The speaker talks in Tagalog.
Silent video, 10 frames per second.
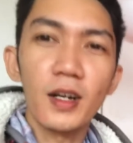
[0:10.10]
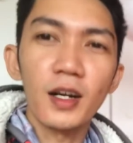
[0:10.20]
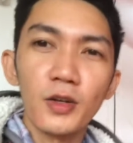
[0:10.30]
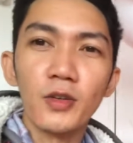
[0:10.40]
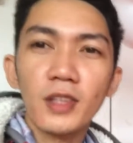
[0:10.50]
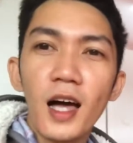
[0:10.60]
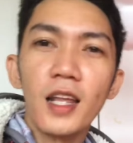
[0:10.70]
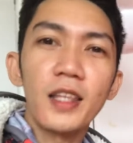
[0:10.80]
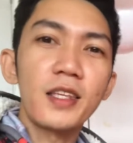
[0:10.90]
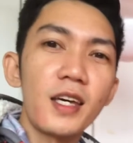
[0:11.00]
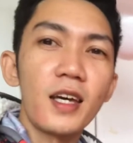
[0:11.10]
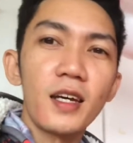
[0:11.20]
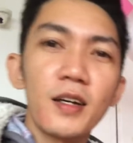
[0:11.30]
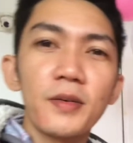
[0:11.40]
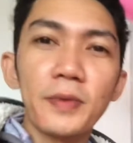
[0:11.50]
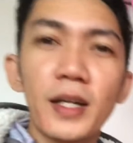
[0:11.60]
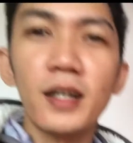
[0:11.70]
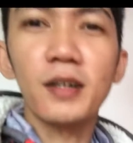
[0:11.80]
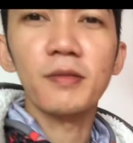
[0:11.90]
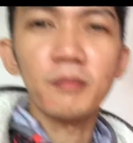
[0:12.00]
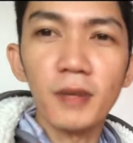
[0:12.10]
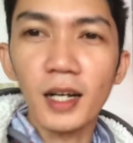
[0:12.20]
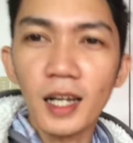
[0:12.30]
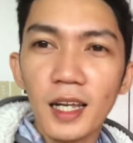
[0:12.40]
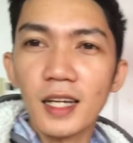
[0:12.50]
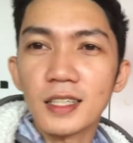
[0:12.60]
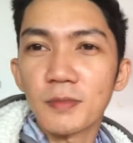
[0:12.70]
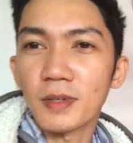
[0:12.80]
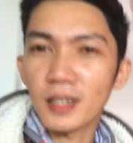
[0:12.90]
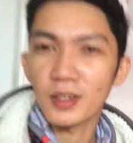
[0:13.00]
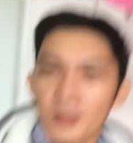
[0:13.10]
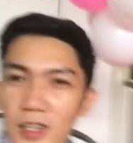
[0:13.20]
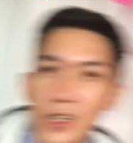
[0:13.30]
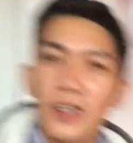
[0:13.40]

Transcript: ano yung talent niya eh. Parang magaling lang siya magano eh.